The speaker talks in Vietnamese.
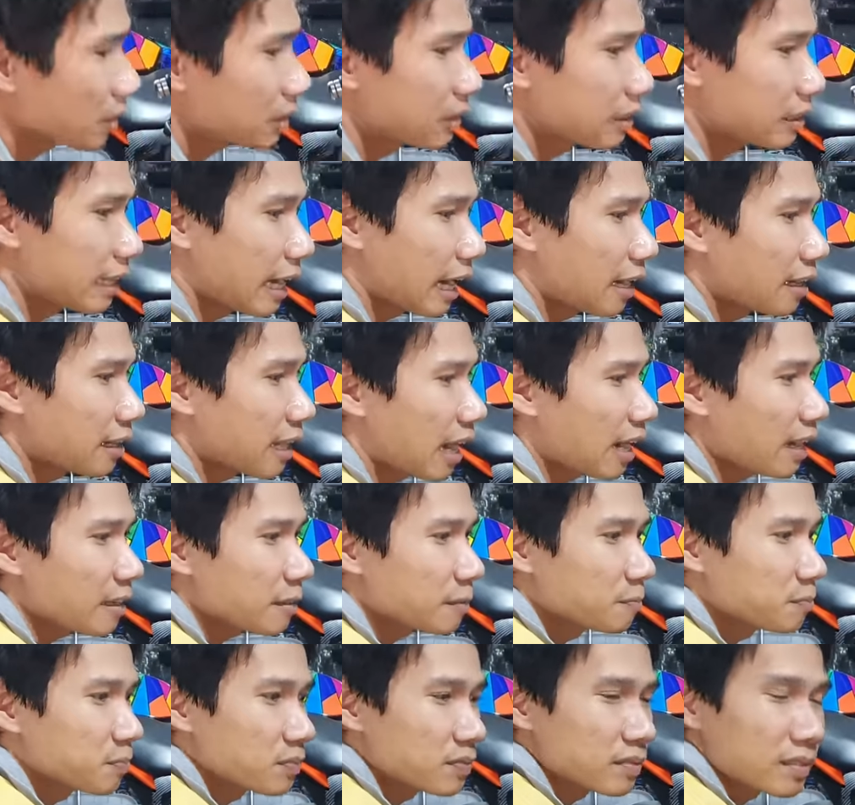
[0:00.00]
người đỡ đó
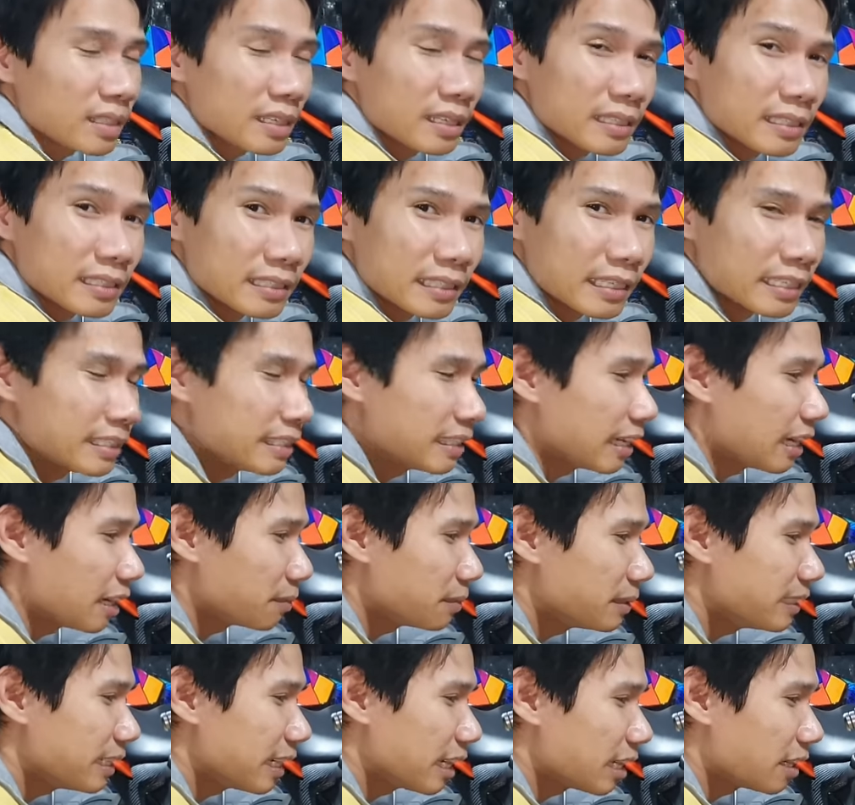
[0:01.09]
thì à,
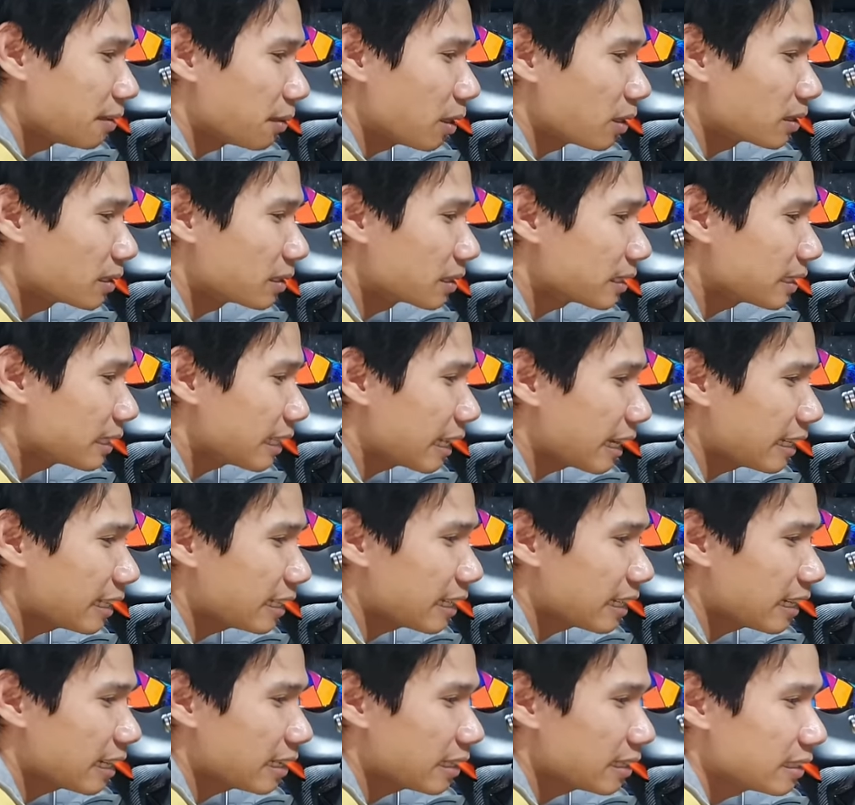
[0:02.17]
bây giờ là mọi người có thể thấy
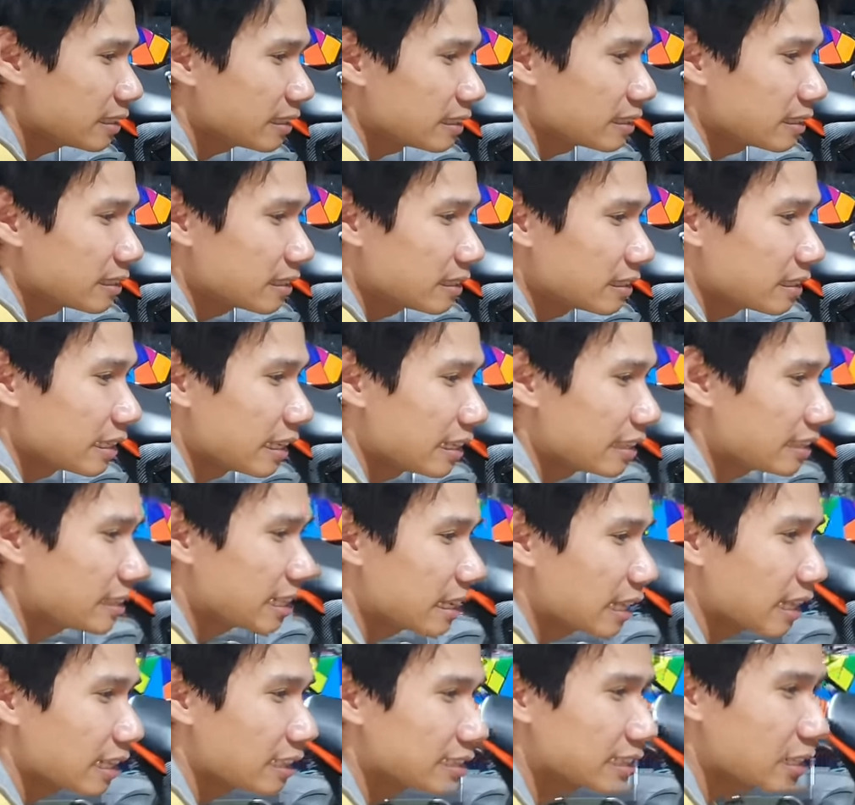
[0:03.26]
ha hiện
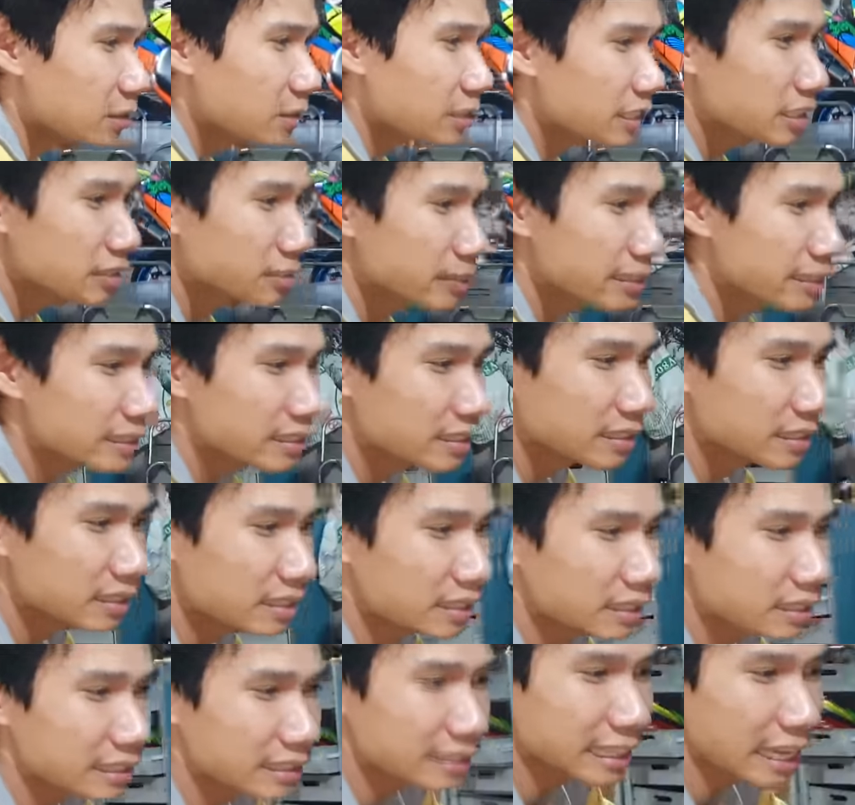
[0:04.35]
giờ là sau khi mình
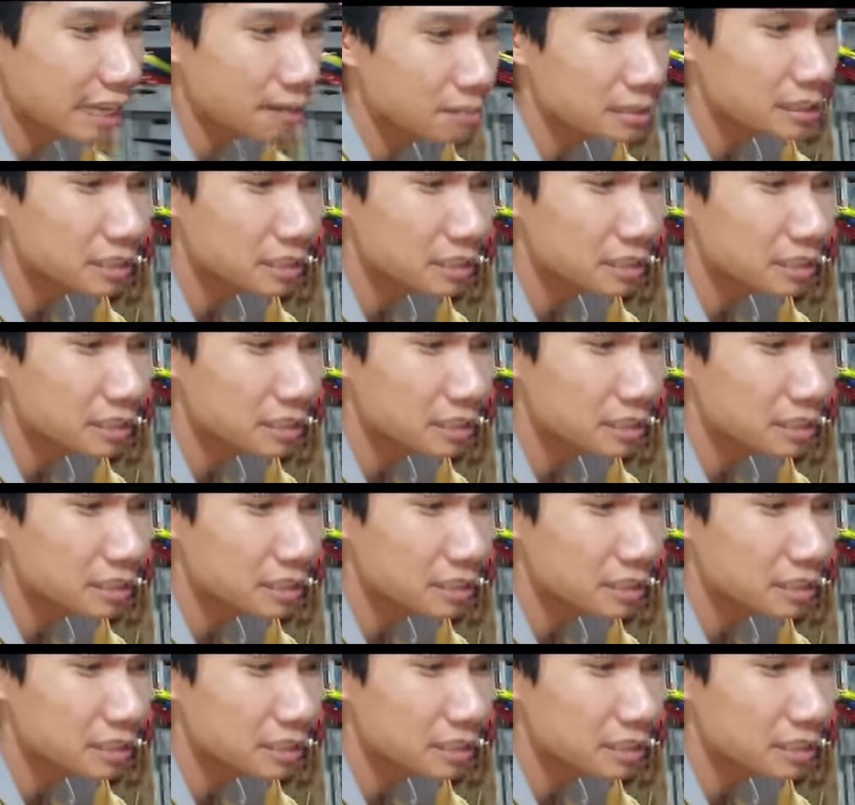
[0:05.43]
à, tạm